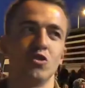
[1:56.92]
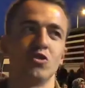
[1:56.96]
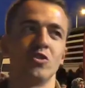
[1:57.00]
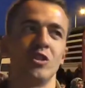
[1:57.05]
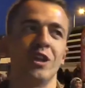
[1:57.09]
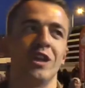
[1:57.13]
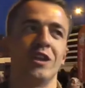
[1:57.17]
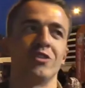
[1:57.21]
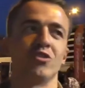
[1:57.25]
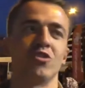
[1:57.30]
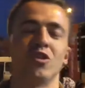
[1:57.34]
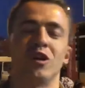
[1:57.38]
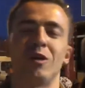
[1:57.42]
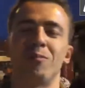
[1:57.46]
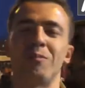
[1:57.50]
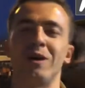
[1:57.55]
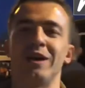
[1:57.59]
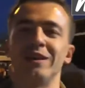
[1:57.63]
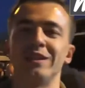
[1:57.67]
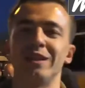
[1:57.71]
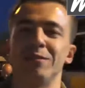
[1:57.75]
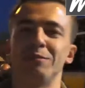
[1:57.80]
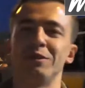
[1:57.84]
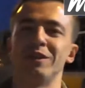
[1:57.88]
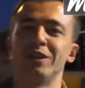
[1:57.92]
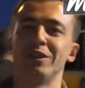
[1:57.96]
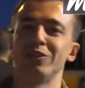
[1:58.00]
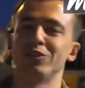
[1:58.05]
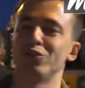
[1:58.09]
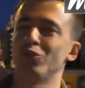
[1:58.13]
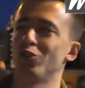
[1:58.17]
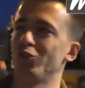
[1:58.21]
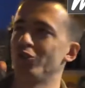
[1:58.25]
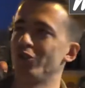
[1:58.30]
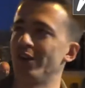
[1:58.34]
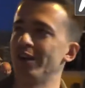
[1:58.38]
3 sene sonra pandemiden
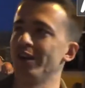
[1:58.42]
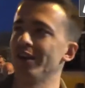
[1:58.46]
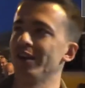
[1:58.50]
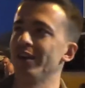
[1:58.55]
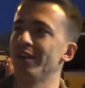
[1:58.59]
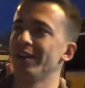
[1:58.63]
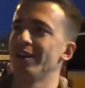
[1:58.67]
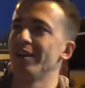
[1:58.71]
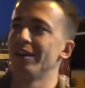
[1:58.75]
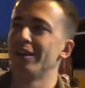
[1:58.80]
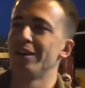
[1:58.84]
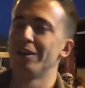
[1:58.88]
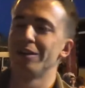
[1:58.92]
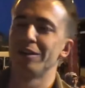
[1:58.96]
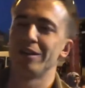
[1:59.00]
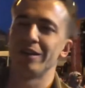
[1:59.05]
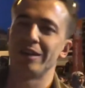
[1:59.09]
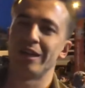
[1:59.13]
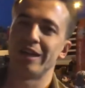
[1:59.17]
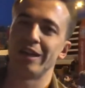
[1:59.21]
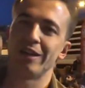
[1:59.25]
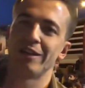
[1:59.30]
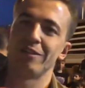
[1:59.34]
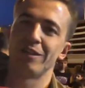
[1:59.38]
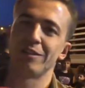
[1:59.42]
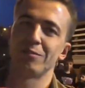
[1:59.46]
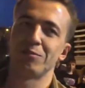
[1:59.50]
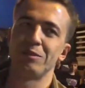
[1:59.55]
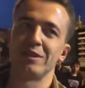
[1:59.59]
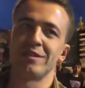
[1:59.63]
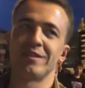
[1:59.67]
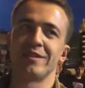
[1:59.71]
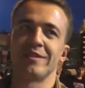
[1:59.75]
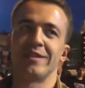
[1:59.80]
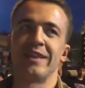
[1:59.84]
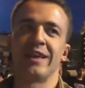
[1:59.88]
sonra evet
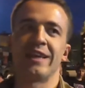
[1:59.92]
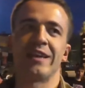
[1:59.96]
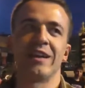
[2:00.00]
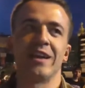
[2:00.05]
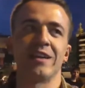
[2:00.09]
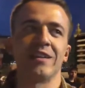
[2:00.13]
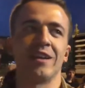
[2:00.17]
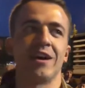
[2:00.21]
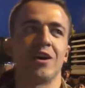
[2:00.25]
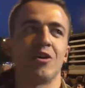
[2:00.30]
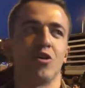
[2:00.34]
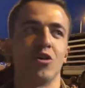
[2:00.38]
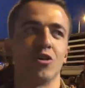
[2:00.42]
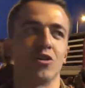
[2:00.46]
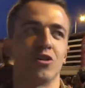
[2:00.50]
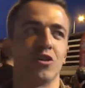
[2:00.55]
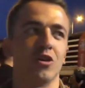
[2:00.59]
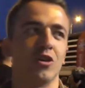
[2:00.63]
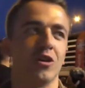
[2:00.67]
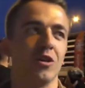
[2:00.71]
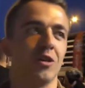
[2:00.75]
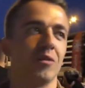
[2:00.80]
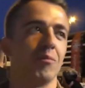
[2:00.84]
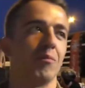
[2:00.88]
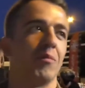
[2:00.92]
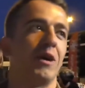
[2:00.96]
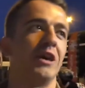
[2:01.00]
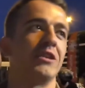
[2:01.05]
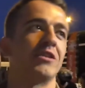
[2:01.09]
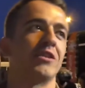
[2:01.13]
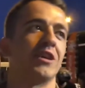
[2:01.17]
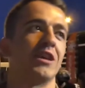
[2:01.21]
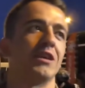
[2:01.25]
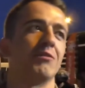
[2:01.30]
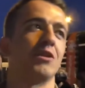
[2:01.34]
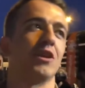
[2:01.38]
bir tekrar daha oldu.
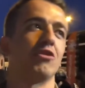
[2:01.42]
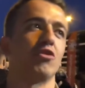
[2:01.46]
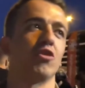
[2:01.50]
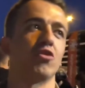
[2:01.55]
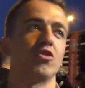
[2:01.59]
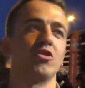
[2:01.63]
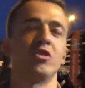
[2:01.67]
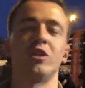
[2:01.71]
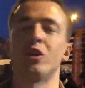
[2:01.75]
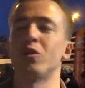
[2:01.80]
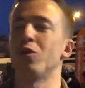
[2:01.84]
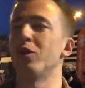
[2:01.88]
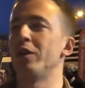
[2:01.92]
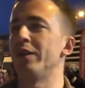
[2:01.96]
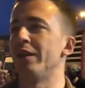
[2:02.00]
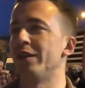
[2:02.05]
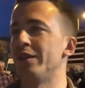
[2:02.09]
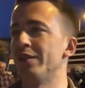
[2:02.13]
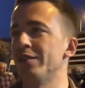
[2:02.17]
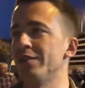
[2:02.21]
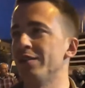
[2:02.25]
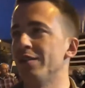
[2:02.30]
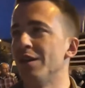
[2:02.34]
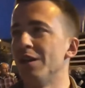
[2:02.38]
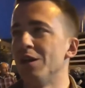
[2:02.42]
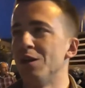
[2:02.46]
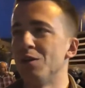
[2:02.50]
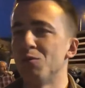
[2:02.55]
Başkanımıza çok teşekkür ederiz.